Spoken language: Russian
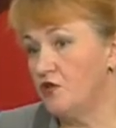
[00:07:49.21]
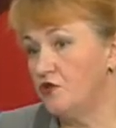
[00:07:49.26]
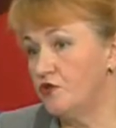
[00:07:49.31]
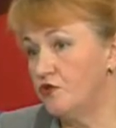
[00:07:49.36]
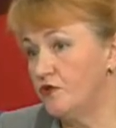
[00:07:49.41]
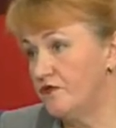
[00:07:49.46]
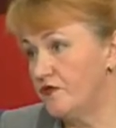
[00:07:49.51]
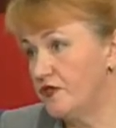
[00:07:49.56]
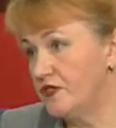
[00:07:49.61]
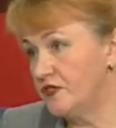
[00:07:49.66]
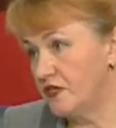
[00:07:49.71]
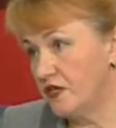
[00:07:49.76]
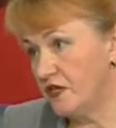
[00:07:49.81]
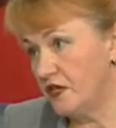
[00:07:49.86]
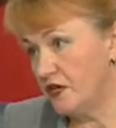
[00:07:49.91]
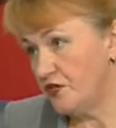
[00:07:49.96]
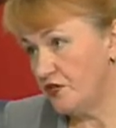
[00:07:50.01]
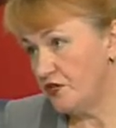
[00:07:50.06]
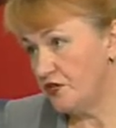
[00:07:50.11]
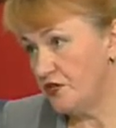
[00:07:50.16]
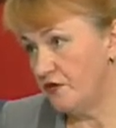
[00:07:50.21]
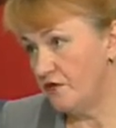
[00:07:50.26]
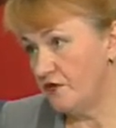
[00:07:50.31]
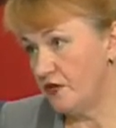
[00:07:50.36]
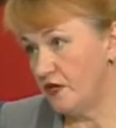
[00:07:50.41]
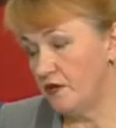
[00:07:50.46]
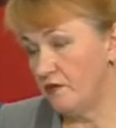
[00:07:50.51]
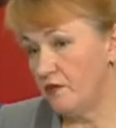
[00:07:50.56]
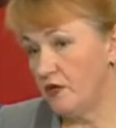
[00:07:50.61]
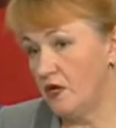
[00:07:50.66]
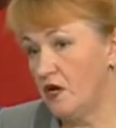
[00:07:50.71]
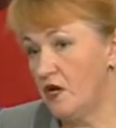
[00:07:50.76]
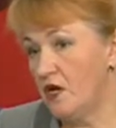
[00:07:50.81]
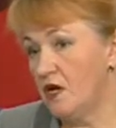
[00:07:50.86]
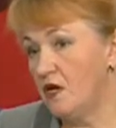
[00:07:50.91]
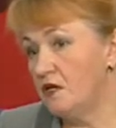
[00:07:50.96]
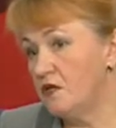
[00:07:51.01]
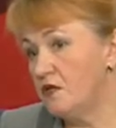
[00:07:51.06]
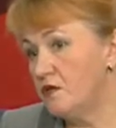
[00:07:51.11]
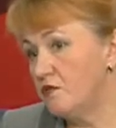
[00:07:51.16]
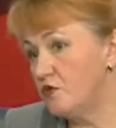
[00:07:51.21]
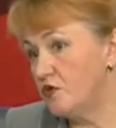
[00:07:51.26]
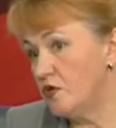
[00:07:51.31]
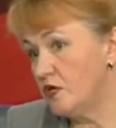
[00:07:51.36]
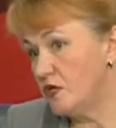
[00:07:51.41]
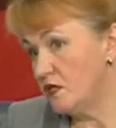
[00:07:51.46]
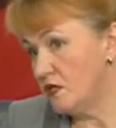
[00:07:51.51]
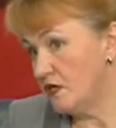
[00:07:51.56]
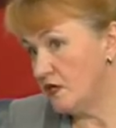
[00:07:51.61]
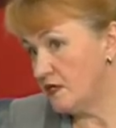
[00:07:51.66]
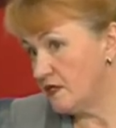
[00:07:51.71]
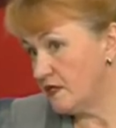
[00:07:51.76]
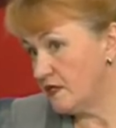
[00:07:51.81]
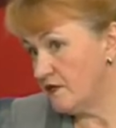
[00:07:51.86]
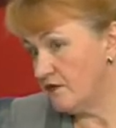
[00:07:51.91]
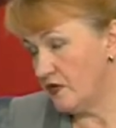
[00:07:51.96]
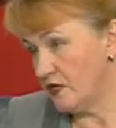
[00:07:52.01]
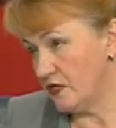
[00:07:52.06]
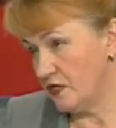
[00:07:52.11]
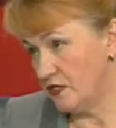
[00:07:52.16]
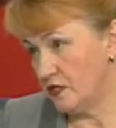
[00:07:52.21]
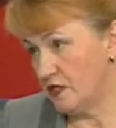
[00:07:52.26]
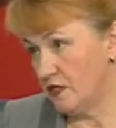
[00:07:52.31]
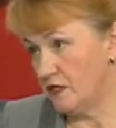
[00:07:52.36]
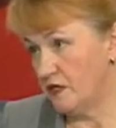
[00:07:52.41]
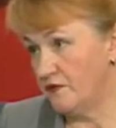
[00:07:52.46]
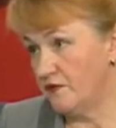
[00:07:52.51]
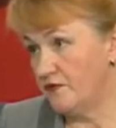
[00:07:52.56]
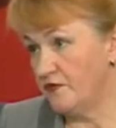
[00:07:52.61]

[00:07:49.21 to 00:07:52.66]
то в настоящее время это более основательное.